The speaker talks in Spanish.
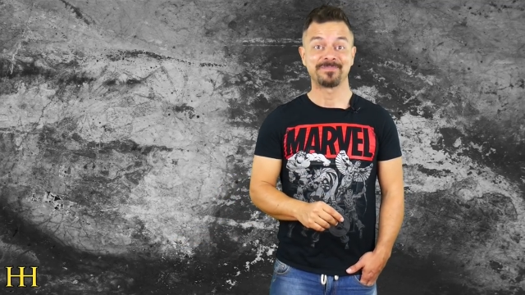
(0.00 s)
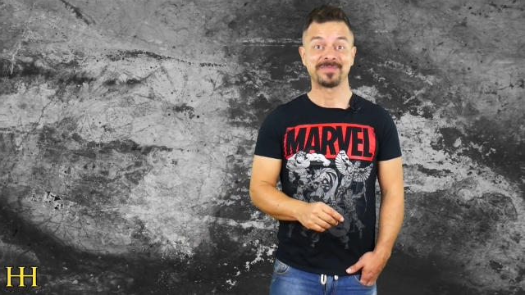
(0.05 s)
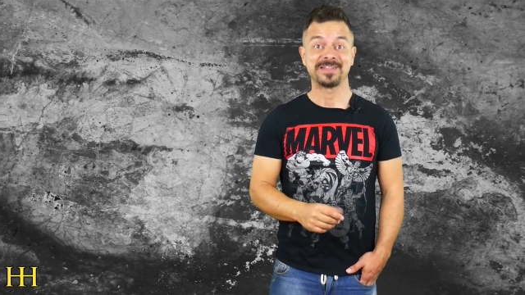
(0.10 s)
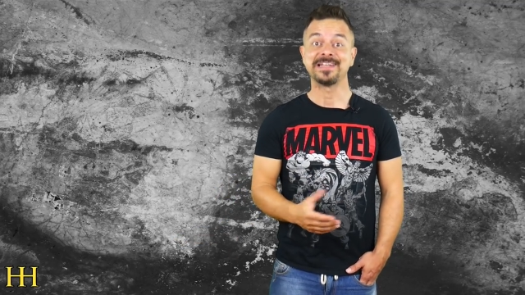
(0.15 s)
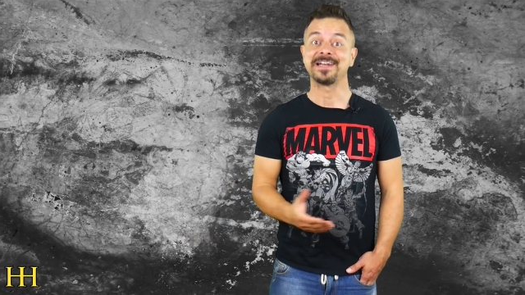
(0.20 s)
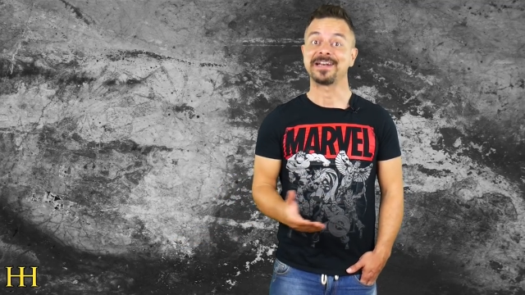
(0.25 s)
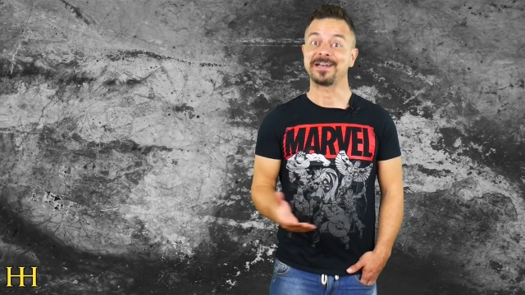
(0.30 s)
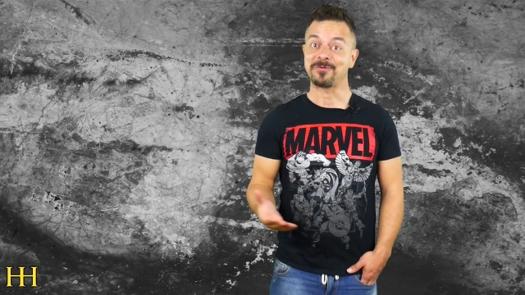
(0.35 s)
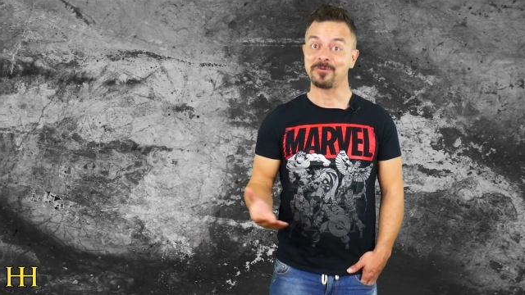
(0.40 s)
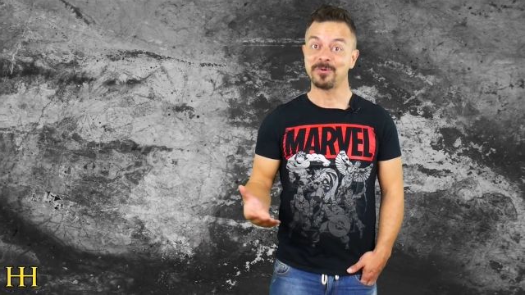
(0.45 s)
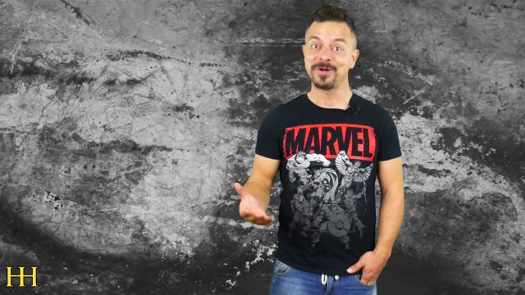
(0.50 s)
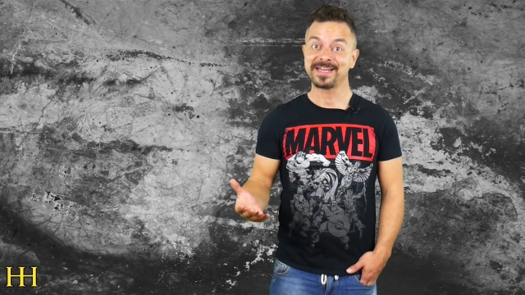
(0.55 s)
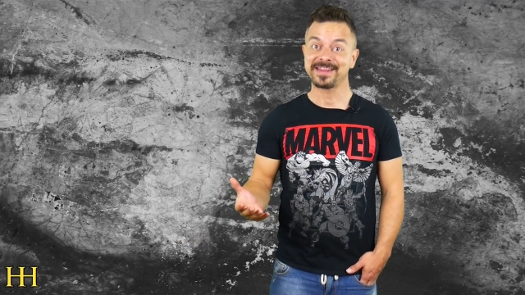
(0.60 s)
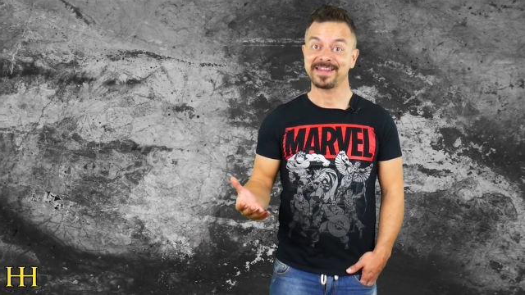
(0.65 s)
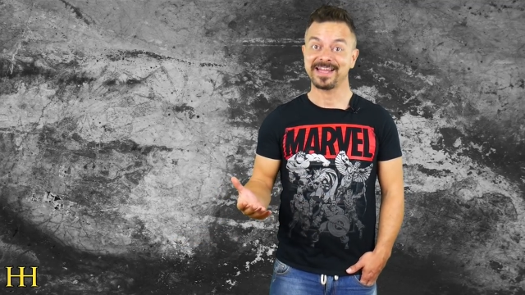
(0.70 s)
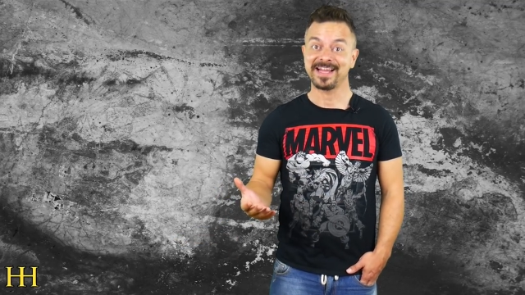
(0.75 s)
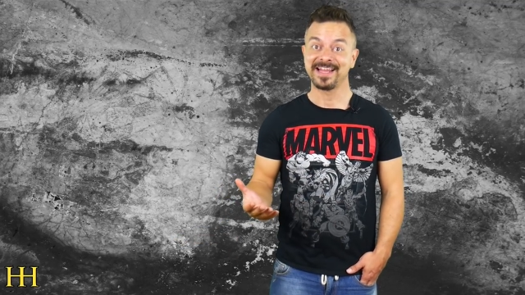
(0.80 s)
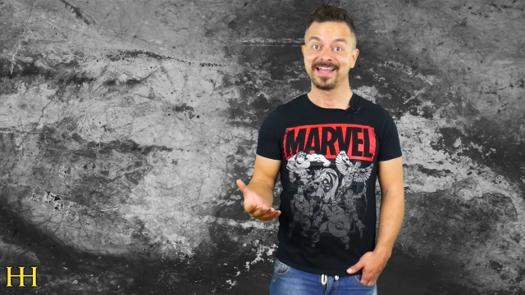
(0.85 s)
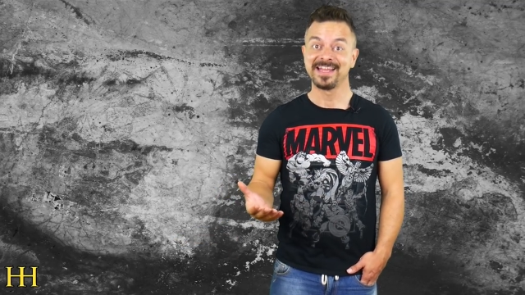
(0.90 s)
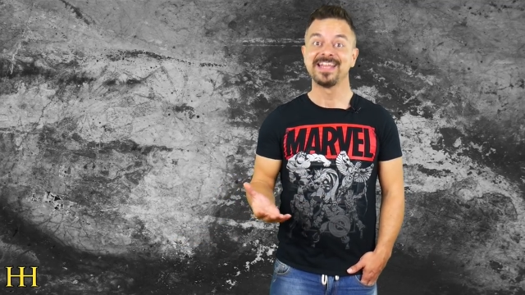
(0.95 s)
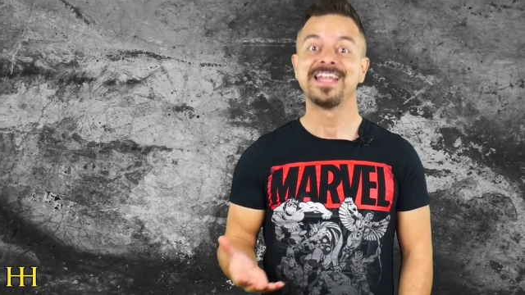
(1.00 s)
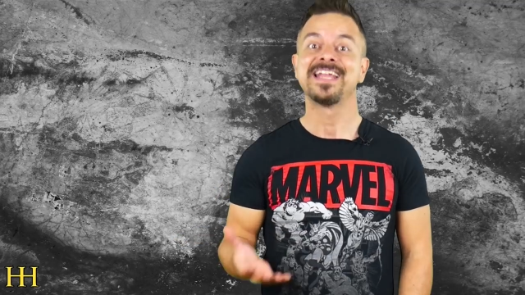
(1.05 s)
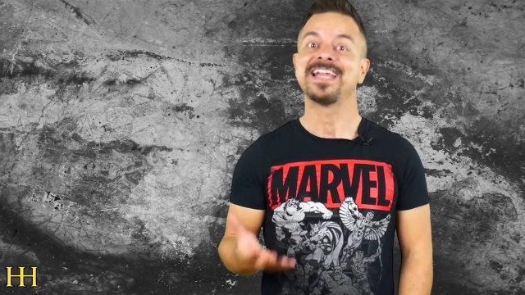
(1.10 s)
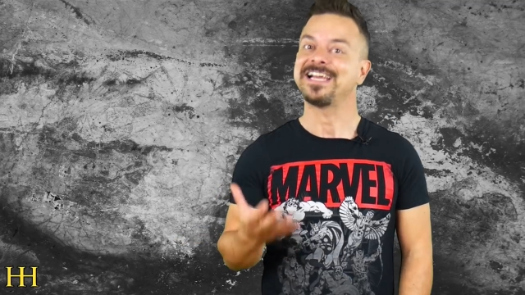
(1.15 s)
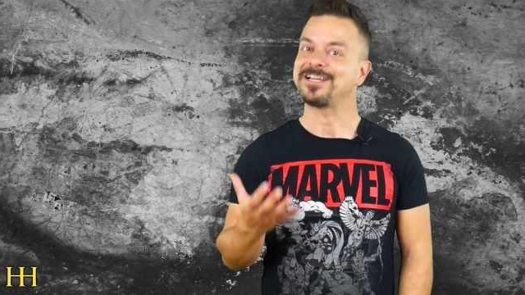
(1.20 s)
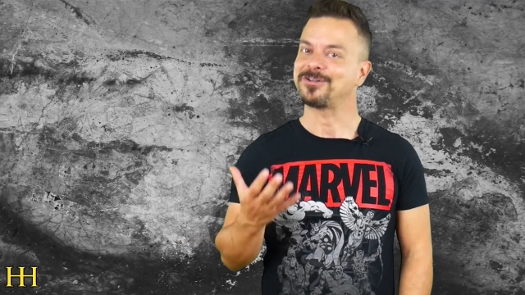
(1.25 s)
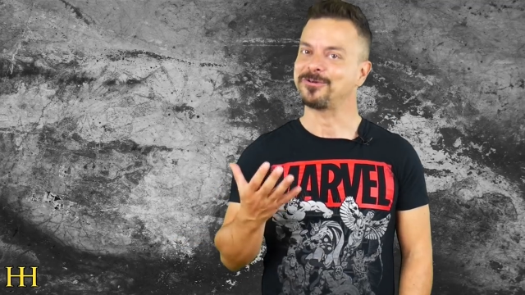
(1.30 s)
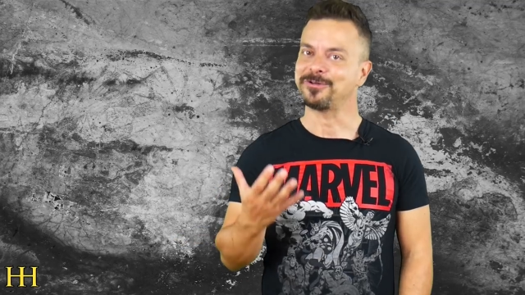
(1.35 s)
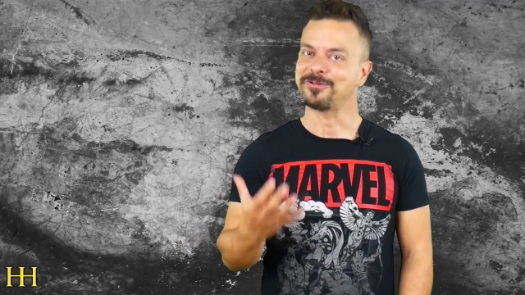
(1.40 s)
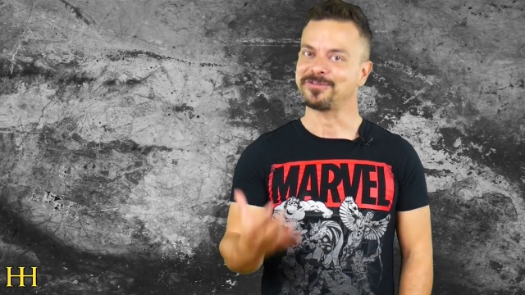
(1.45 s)
Y recuerda,
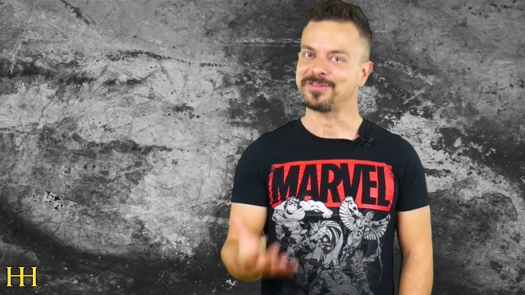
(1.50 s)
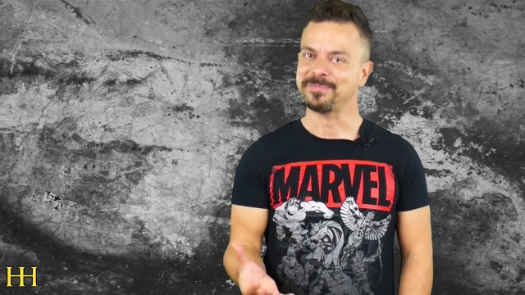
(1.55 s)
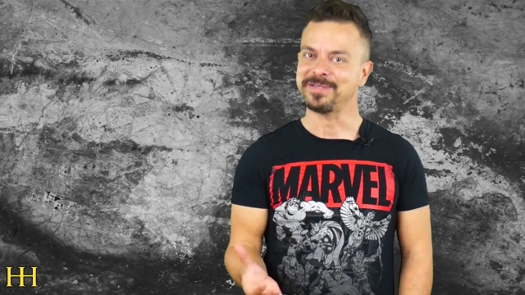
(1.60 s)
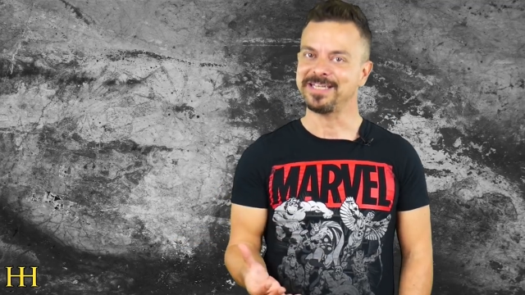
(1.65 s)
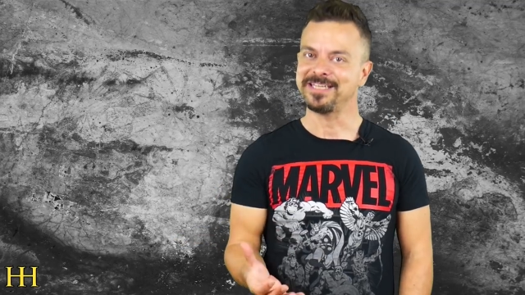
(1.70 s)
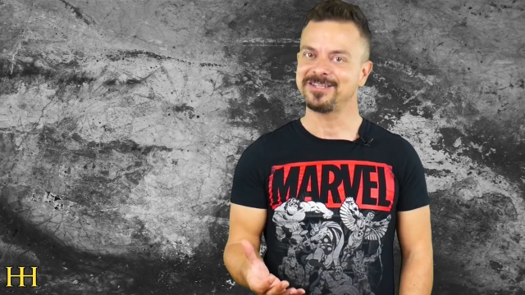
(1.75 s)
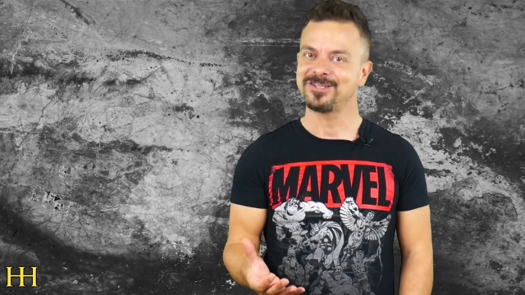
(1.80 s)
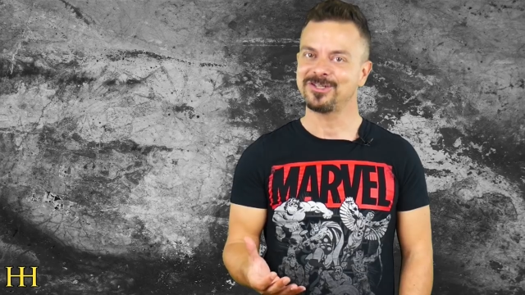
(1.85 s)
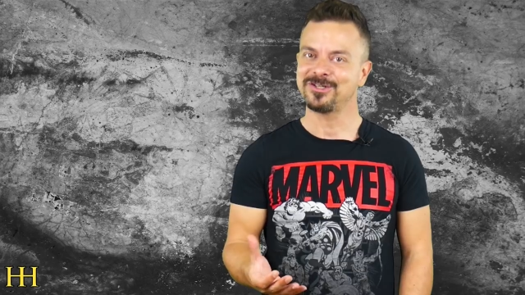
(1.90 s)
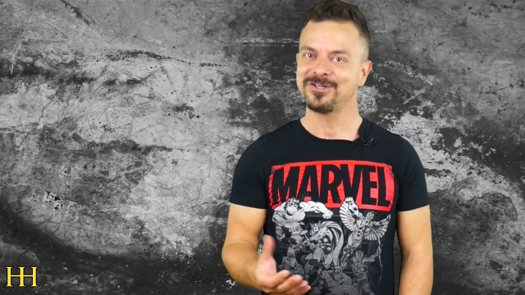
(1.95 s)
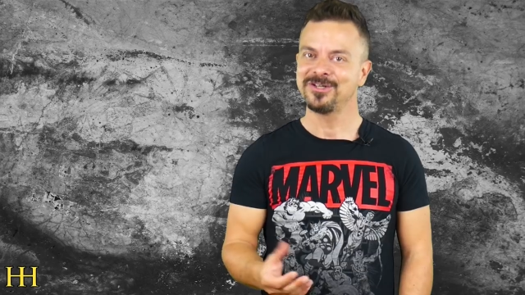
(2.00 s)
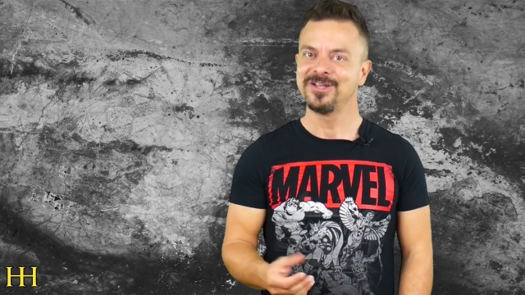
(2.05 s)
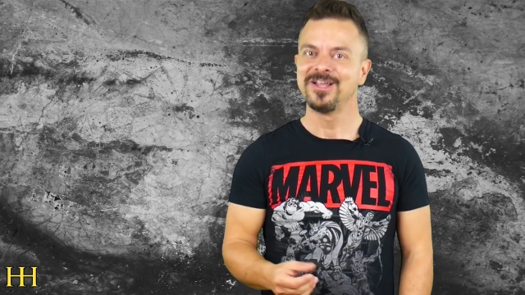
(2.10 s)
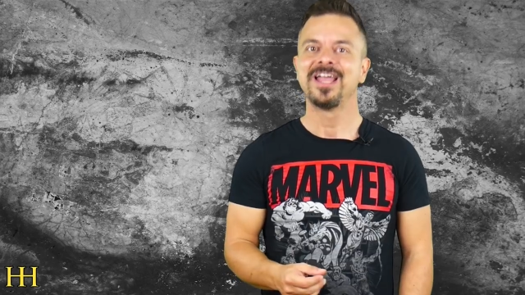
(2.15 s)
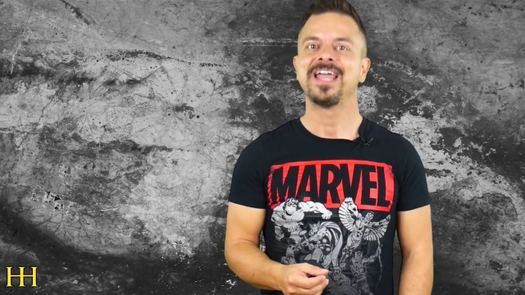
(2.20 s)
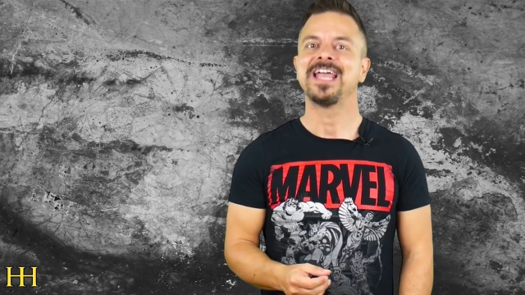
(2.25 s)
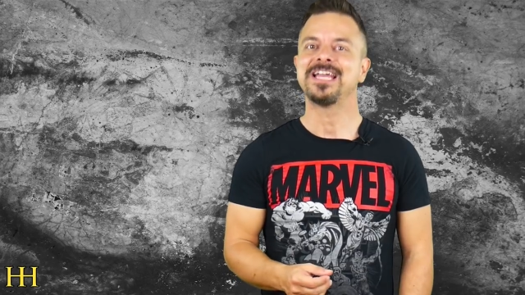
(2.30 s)
el conocimiento